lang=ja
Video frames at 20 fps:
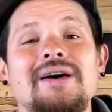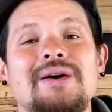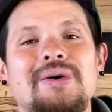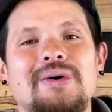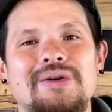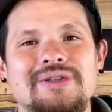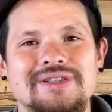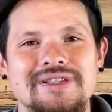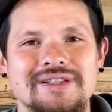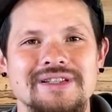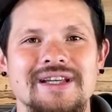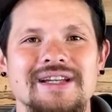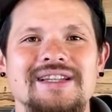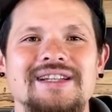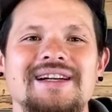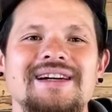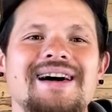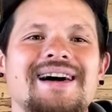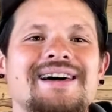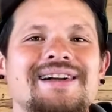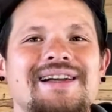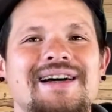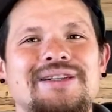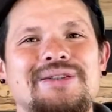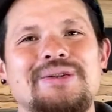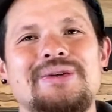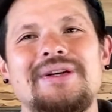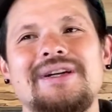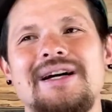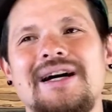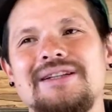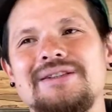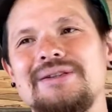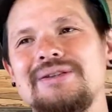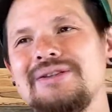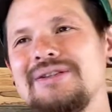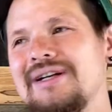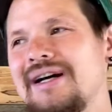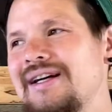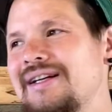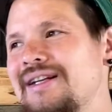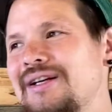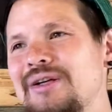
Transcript: 個人的な争い、家族内